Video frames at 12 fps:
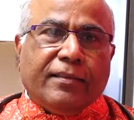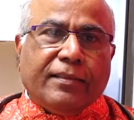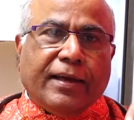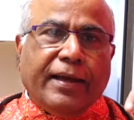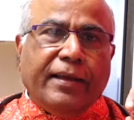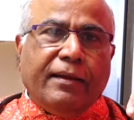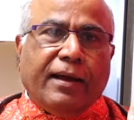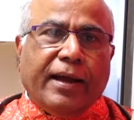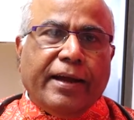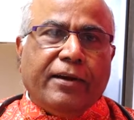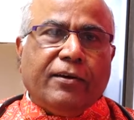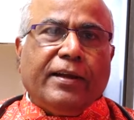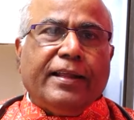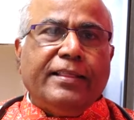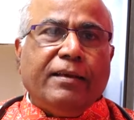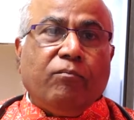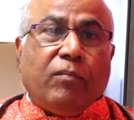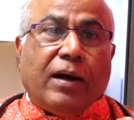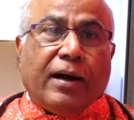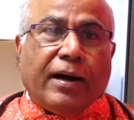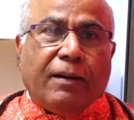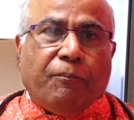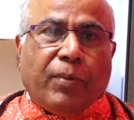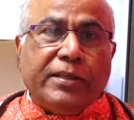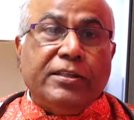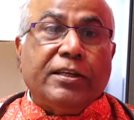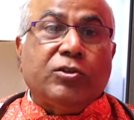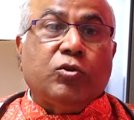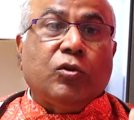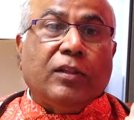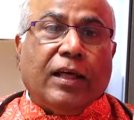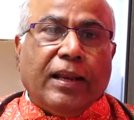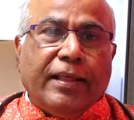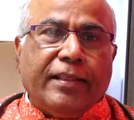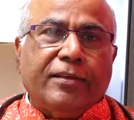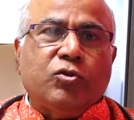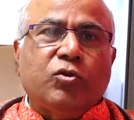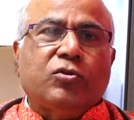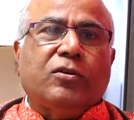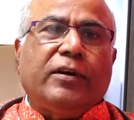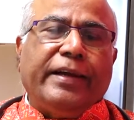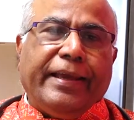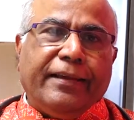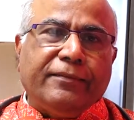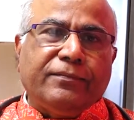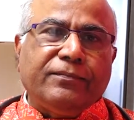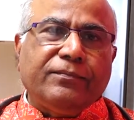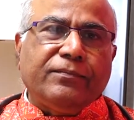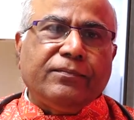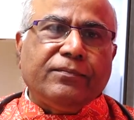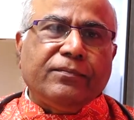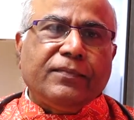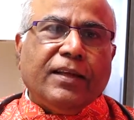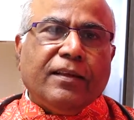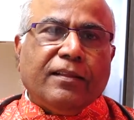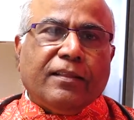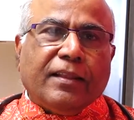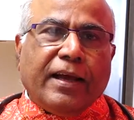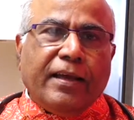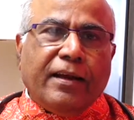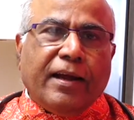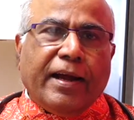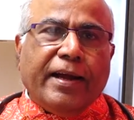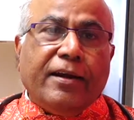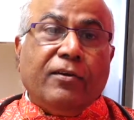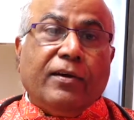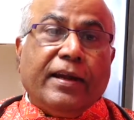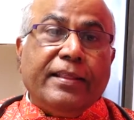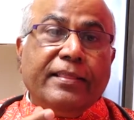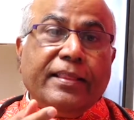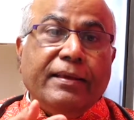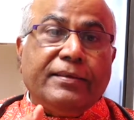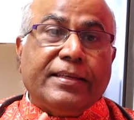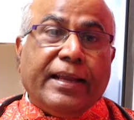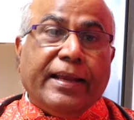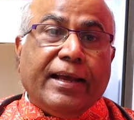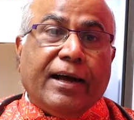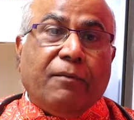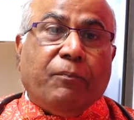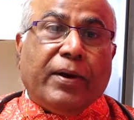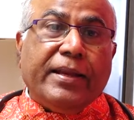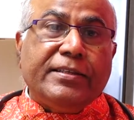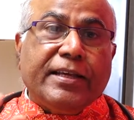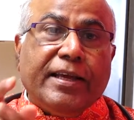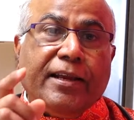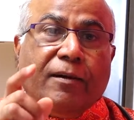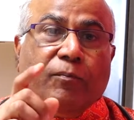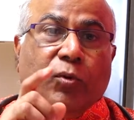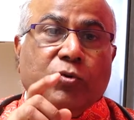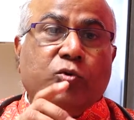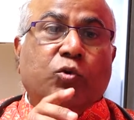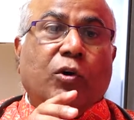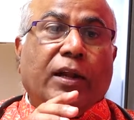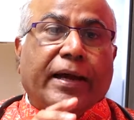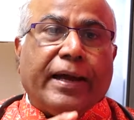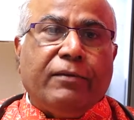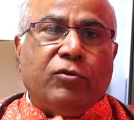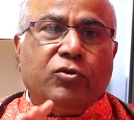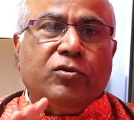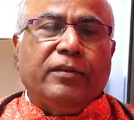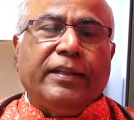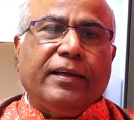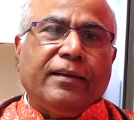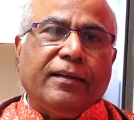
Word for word: థైరాయిడ్ గ్రంథి బాగా పనిచేస్తుందా లేదా చూసుకోండి థైరాయిడ్ గ్రంథి సరిగా పనిచేయనప్పుడు స్థూలకాయం వస్తుంది